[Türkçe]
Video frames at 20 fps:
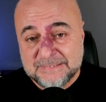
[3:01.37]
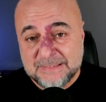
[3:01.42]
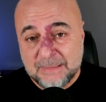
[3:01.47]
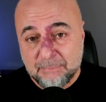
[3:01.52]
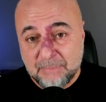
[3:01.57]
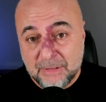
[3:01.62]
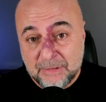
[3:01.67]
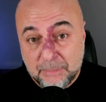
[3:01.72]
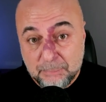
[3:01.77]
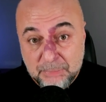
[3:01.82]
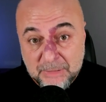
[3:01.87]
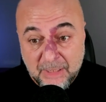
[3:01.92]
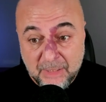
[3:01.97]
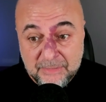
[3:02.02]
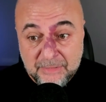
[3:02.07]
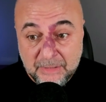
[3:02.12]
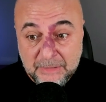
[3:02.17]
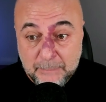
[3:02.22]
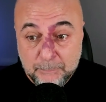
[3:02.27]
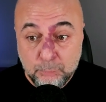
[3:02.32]
zamanda bir
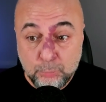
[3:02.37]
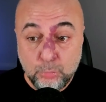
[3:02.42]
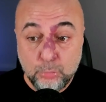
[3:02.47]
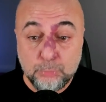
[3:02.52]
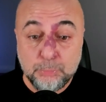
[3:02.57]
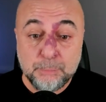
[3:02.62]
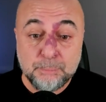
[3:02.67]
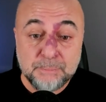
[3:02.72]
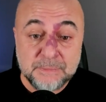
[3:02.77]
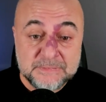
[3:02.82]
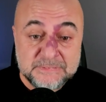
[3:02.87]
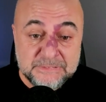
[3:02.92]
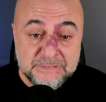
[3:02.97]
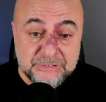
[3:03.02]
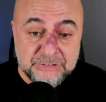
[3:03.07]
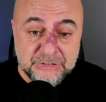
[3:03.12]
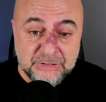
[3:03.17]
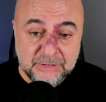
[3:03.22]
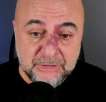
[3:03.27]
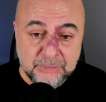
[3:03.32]
yandan da büyük bir
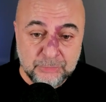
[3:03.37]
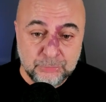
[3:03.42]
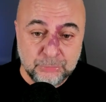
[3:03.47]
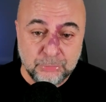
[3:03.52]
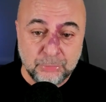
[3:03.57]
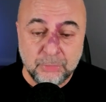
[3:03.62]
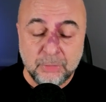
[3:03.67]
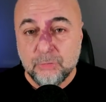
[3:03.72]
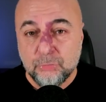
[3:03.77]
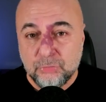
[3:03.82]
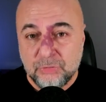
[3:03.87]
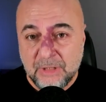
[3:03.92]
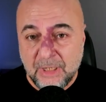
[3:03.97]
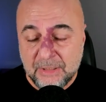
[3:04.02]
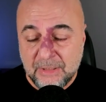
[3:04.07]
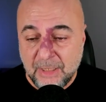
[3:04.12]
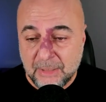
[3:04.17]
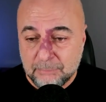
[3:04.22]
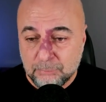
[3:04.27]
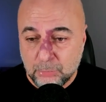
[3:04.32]
basınç yaratıyor.
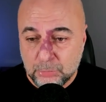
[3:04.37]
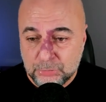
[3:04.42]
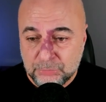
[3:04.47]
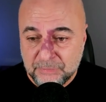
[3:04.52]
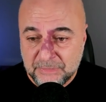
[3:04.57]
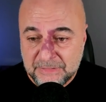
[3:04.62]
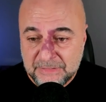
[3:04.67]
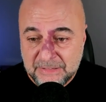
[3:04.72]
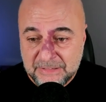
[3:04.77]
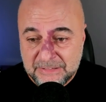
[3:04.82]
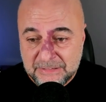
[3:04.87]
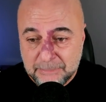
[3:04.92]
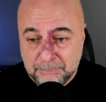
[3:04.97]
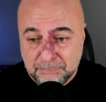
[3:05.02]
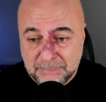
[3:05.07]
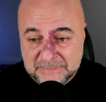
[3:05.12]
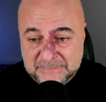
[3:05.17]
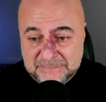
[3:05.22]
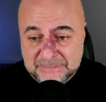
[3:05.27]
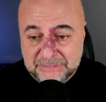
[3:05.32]
Dünyanın
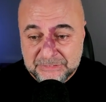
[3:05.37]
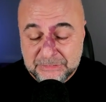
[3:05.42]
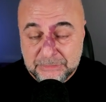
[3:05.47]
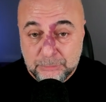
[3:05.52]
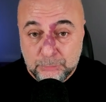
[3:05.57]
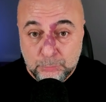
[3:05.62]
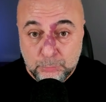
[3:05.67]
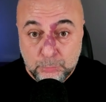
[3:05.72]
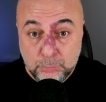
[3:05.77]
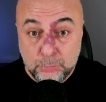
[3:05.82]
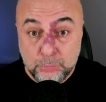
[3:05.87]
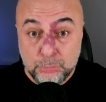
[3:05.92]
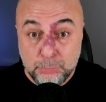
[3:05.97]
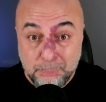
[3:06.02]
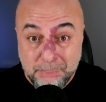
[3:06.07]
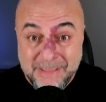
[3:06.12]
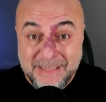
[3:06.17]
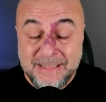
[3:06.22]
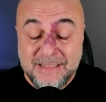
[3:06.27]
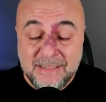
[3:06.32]
atmosferindeki basıncın 100
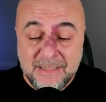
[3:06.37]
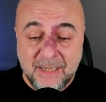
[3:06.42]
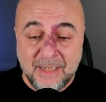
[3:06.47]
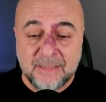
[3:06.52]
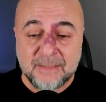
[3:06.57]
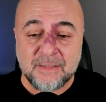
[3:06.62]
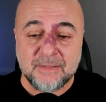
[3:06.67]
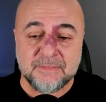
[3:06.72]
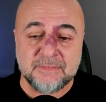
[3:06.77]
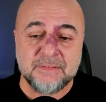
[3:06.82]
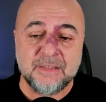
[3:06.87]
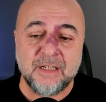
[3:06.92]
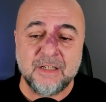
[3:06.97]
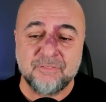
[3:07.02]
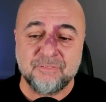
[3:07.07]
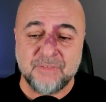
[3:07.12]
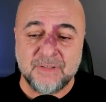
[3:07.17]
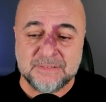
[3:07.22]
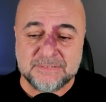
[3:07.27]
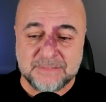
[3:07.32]
milyar katı daha
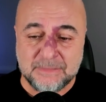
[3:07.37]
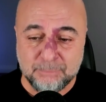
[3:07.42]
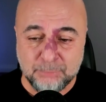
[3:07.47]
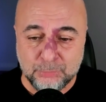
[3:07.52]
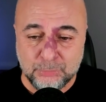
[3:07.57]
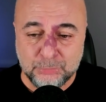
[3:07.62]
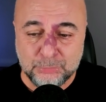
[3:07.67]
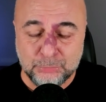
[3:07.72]
fazla. Bunun